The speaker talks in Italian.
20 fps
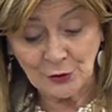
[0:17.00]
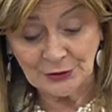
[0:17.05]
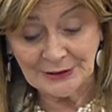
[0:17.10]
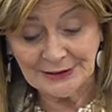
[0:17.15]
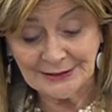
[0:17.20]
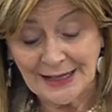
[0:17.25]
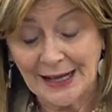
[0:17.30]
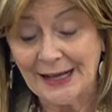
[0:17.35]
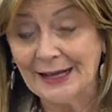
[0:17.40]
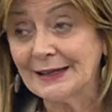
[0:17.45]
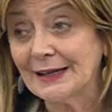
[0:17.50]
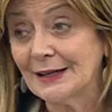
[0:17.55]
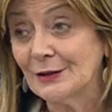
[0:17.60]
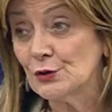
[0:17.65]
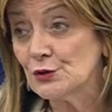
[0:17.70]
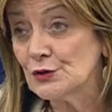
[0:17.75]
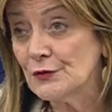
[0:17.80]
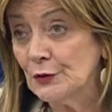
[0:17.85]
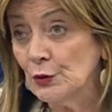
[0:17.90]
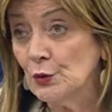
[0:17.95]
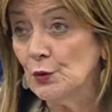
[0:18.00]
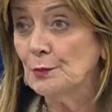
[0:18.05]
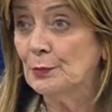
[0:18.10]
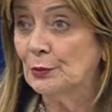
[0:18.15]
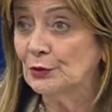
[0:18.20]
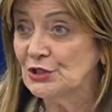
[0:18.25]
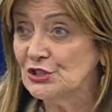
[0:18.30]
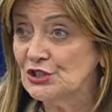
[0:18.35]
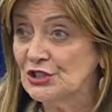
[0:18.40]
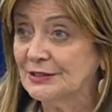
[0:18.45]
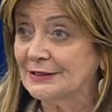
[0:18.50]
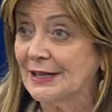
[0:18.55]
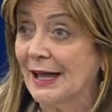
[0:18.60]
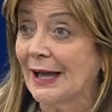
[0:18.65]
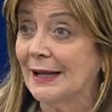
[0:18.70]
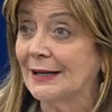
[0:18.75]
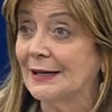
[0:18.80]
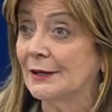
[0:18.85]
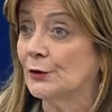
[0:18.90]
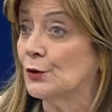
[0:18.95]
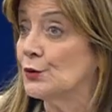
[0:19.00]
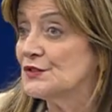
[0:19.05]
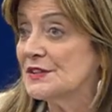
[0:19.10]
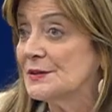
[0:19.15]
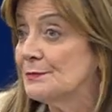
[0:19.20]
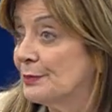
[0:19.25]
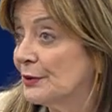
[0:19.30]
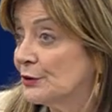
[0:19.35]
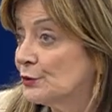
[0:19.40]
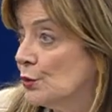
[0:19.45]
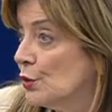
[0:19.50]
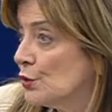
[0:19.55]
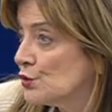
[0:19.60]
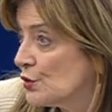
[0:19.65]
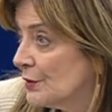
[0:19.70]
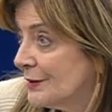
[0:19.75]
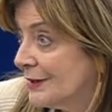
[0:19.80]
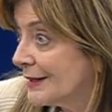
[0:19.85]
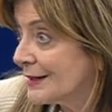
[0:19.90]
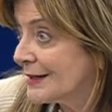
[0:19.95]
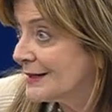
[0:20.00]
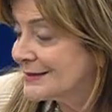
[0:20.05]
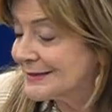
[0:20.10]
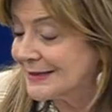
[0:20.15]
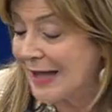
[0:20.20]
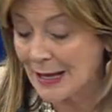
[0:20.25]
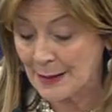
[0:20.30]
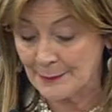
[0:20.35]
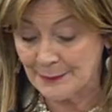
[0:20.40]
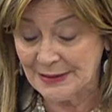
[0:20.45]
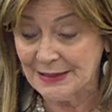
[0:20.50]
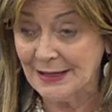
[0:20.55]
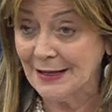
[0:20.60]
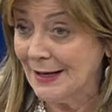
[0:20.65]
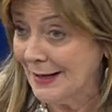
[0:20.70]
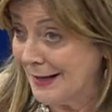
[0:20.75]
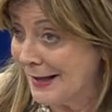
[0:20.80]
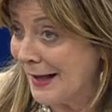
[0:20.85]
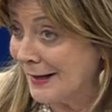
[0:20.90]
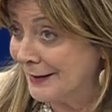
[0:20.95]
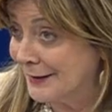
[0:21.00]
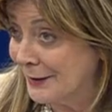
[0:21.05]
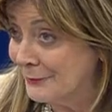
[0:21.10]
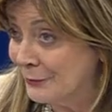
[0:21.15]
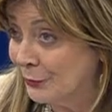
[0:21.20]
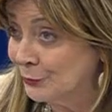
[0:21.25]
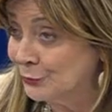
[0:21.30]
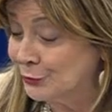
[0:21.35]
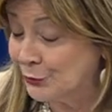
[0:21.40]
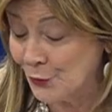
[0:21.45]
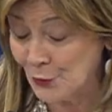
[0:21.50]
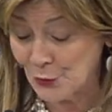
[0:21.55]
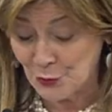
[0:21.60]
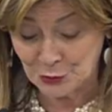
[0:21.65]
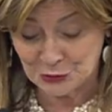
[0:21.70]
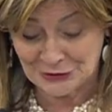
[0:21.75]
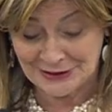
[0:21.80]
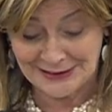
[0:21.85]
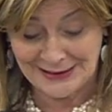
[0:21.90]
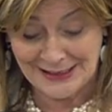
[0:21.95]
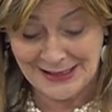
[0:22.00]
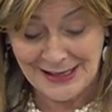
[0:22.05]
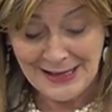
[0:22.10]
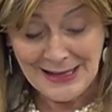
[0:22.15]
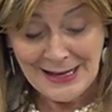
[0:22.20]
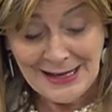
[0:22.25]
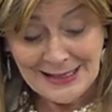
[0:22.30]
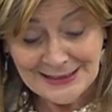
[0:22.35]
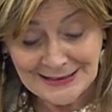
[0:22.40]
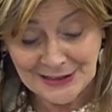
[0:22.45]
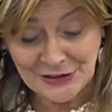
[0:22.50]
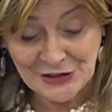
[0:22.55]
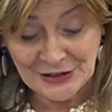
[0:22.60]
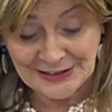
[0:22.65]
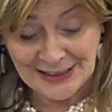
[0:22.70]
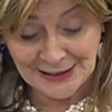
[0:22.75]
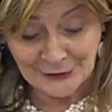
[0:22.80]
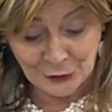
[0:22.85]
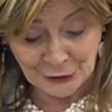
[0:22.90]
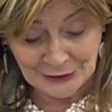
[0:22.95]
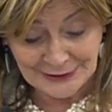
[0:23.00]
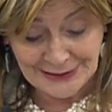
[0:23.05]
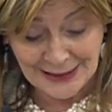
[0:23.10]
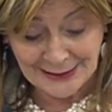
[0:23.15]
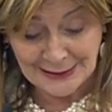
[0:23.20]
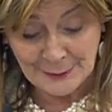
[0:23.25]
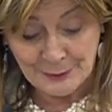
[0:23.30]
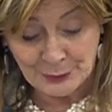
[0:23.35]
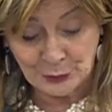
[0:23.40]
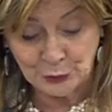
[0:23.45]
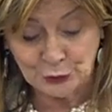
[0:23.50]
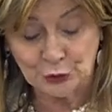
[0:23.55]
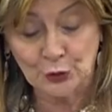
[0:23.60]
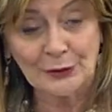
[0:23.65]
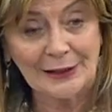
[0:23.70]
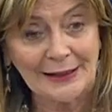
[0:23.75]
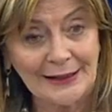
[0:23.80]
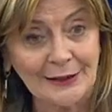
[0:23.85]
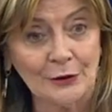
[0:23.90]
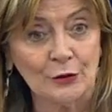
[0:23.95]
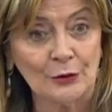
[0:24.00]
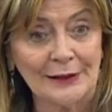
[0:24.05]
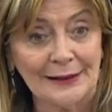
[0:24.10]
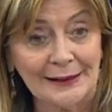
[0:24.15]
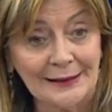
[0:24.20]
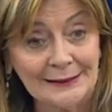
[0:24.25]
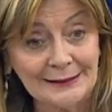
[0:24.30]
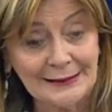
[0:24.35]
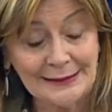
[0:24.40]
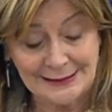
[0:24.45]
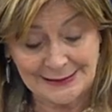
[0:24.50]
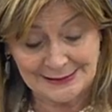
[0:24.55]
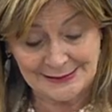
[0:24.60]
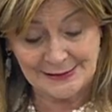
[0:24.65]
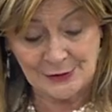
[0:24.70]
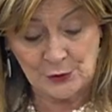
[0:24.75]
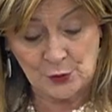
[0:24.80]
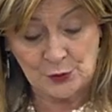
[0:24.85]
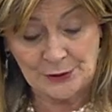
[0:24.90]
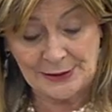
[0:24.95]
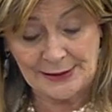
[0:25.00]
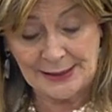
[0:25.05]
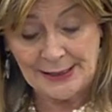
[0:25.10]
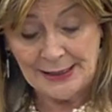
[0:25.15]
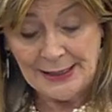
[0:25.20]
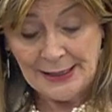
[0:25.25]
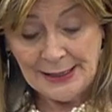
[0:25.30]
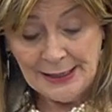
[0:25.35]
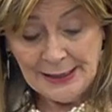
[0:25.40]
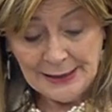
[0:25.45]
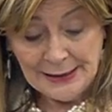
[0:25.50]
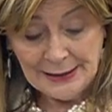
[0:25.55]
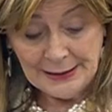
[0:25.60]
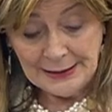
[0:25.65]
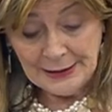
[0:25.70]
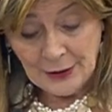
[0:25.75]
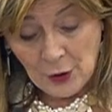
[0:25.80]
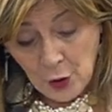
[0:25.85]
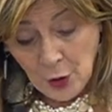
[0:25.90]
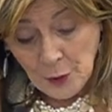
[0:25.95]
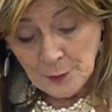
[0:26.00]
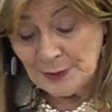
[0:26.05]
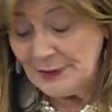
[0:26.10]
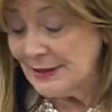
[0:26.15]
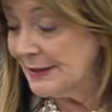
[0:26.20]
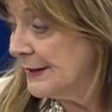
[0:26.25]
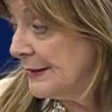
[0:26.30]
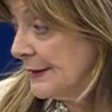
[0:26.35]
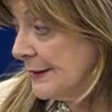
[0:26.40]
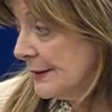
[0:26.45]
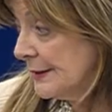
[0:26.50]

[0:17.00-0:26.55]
di dare allo sviluppo digitale così impetuoso, inarrestabile e anche molto utile, sta cercando di dare appunto regole, indicazioni eh, obblighi,